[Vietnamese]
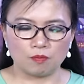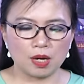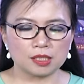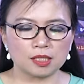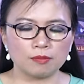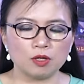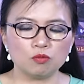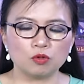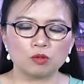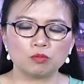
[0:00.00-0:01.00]
còn ban giám
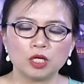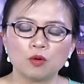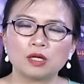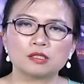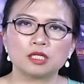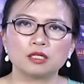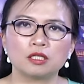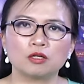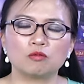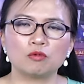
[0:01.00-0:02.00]
đốc của công ty Hoàng
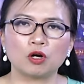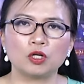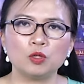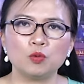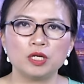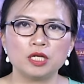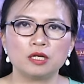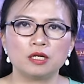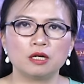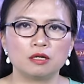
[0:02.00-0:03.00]
Sinh thì cũng nói nguyên
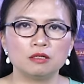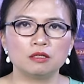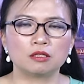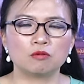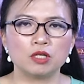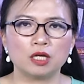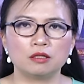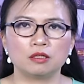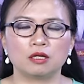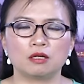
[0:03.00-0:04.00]
nhân nợ lương công
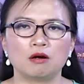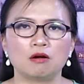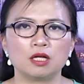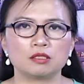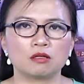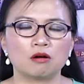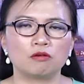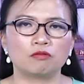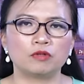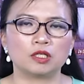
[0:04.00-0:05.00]
nhân à, đó là
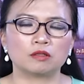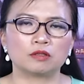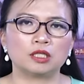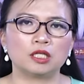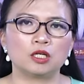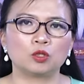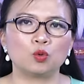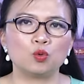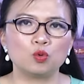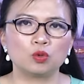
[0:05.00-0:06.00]
do việc cái tiền
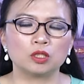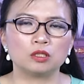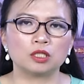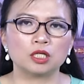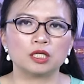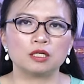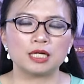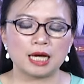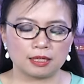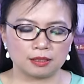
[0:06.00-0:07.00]
thu từ các cái
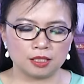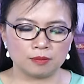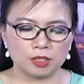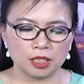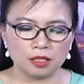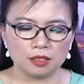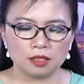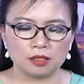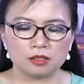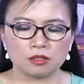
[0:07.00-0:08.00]
đơn hàng chậm trễ
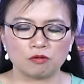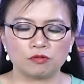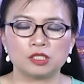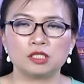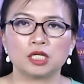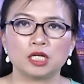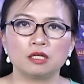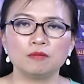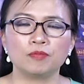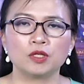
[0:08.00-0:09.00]
hơn so với dự
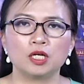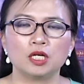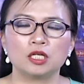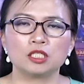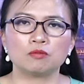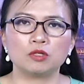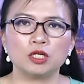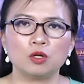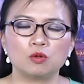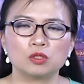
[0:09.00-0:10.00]
kiến trong
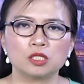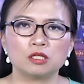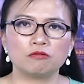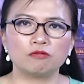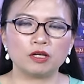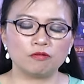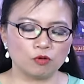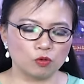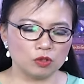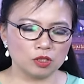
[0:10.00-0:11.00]
khi hồ sơ vay
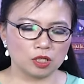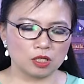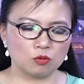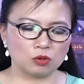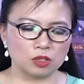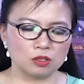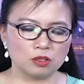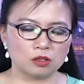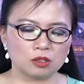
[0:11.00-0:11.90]
vốn à, đầu tư